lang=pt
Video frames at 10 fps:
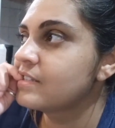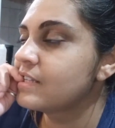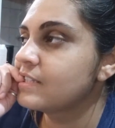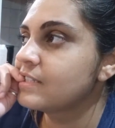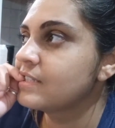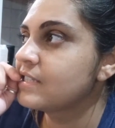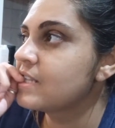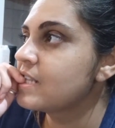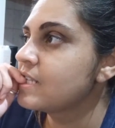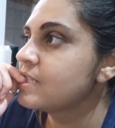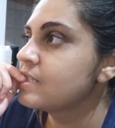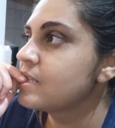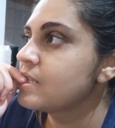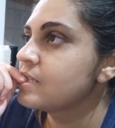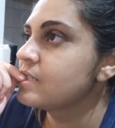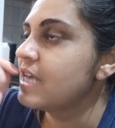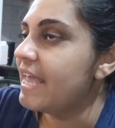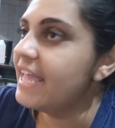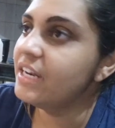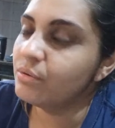Então, pode me ver?
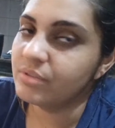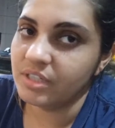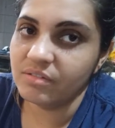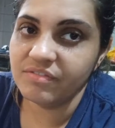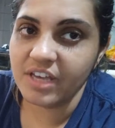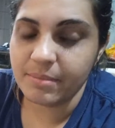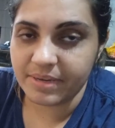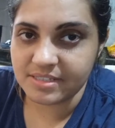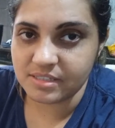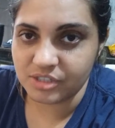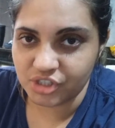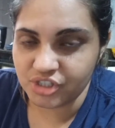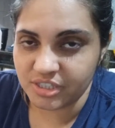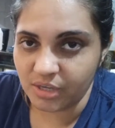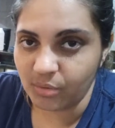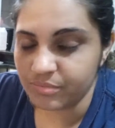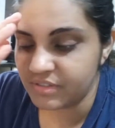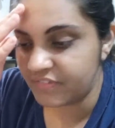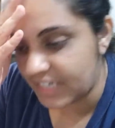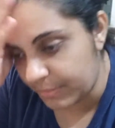É não, que não vem, mas a gente tem como
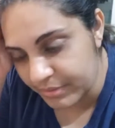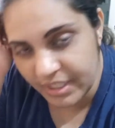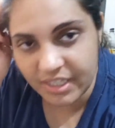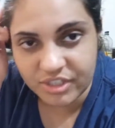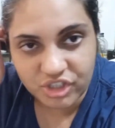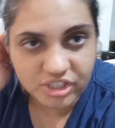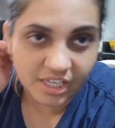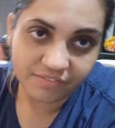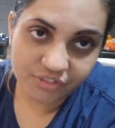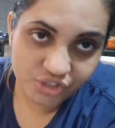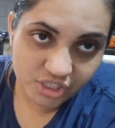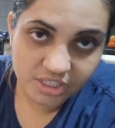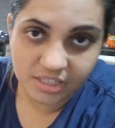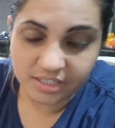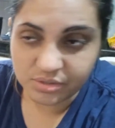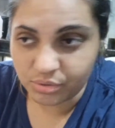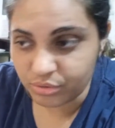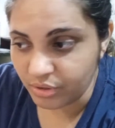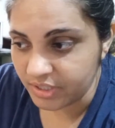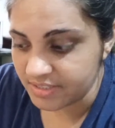se virar, porque a gente tem a Virgínia, tem as
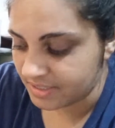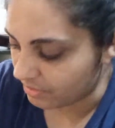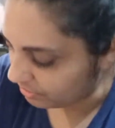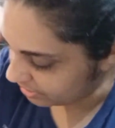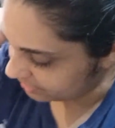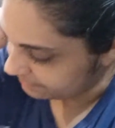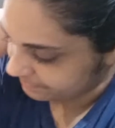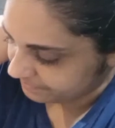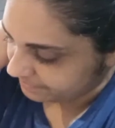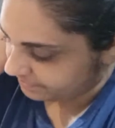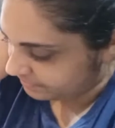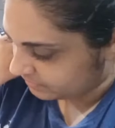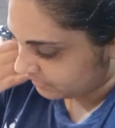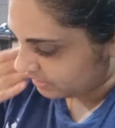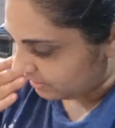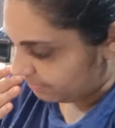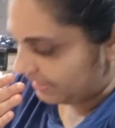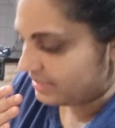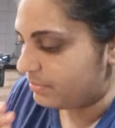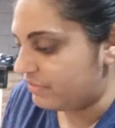codornas agora.
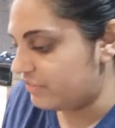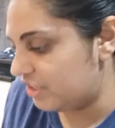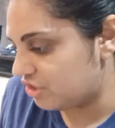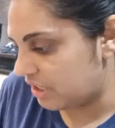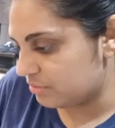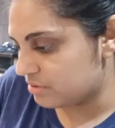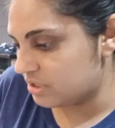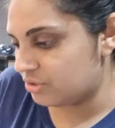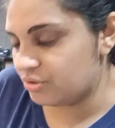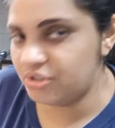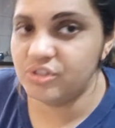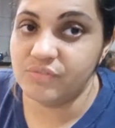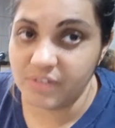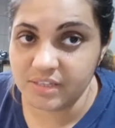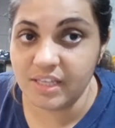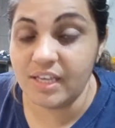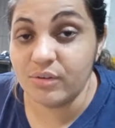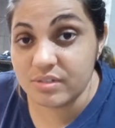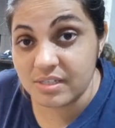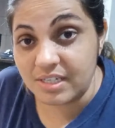Mais pra frente, lá no sítio, a gente vai ter a
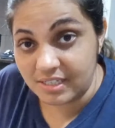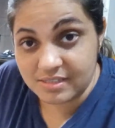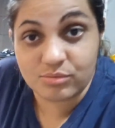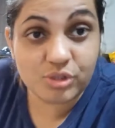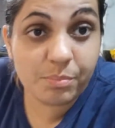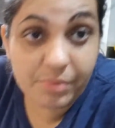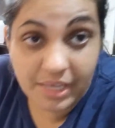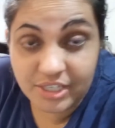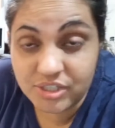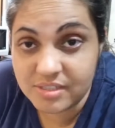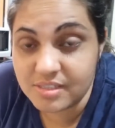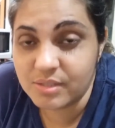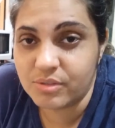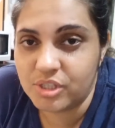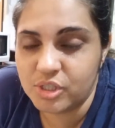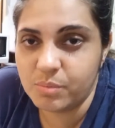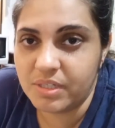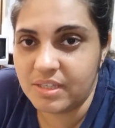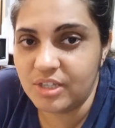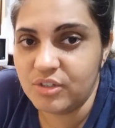nossa criação de peixes, então a gente
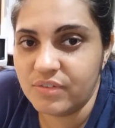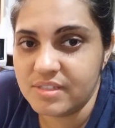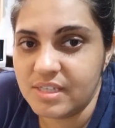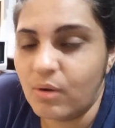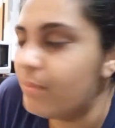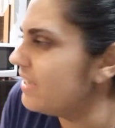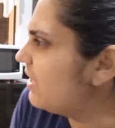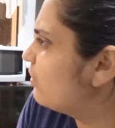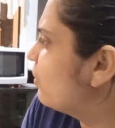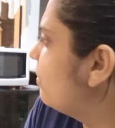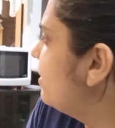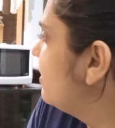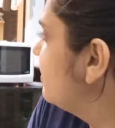pretende fazer... Como é que é o nome?